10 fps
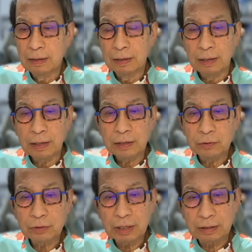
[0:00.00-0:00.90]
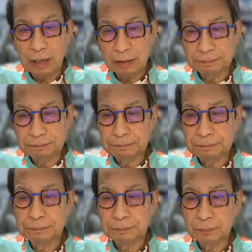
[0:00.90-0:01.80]
影響だった
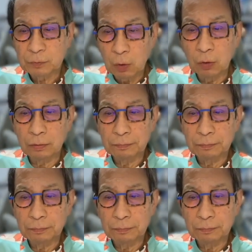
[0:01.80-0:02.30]
と